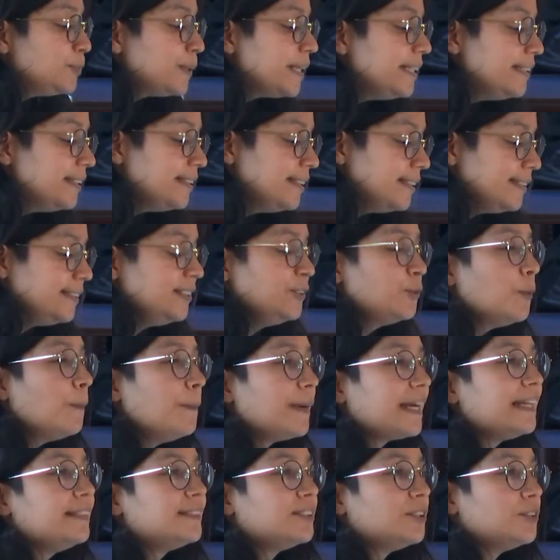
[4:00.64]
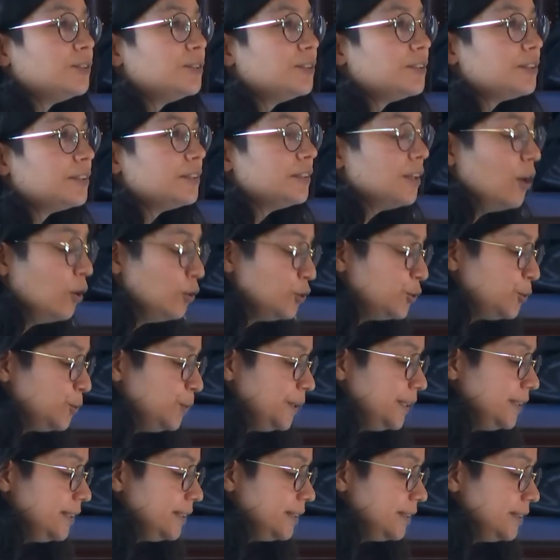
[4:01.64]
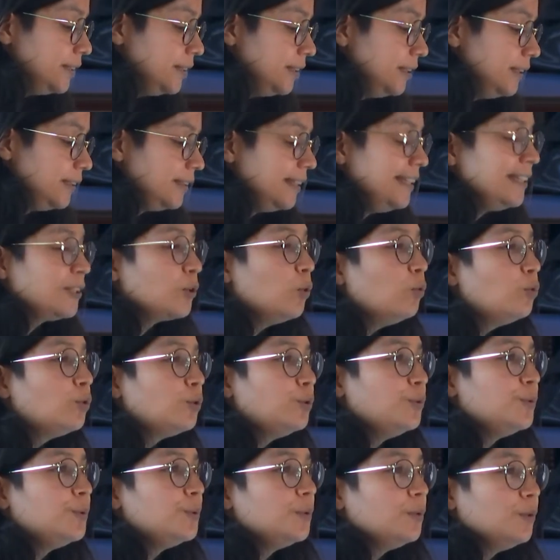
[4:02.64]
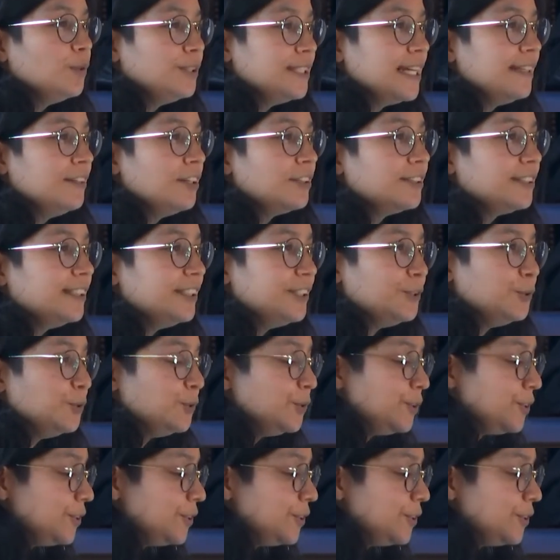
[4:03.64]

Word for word: des décisions présentes, ensuite, qui conclut le dialogue des juges.